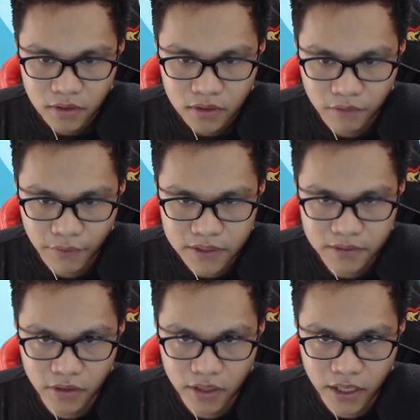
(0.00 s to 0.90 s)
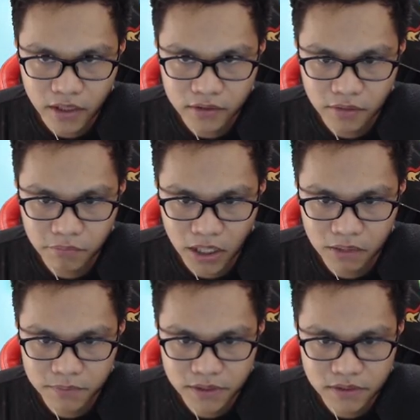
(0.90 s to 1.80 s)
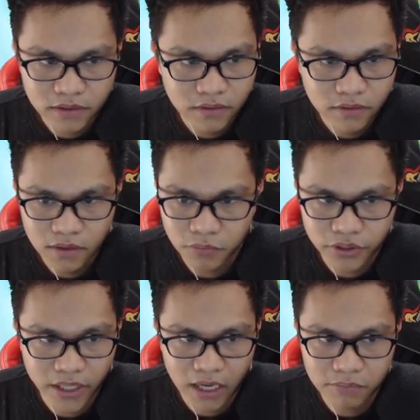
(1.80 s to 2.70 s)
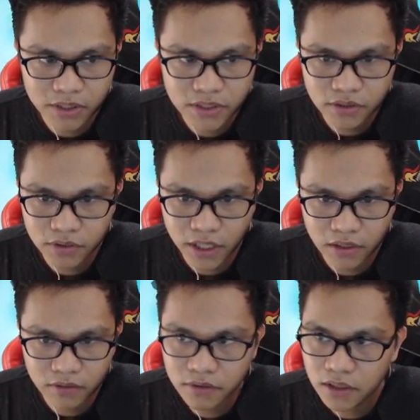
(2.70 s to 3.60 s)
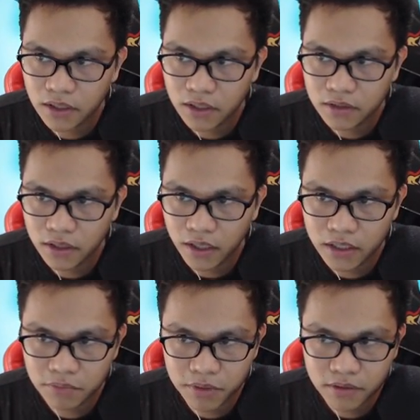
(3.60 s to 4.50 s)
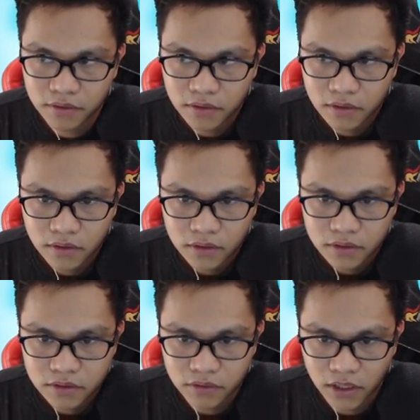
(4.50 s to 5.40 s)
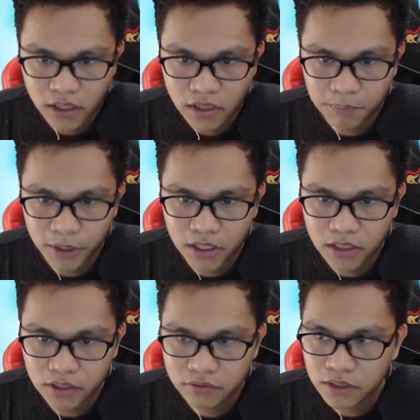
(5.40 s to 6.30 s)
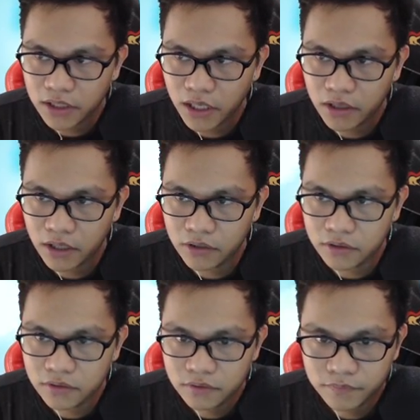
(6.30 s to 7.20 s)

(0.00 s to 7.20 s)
the faster you click on the mobs, the more damage you deal on the the enemy. So nakakapag ano na tayo ngayon?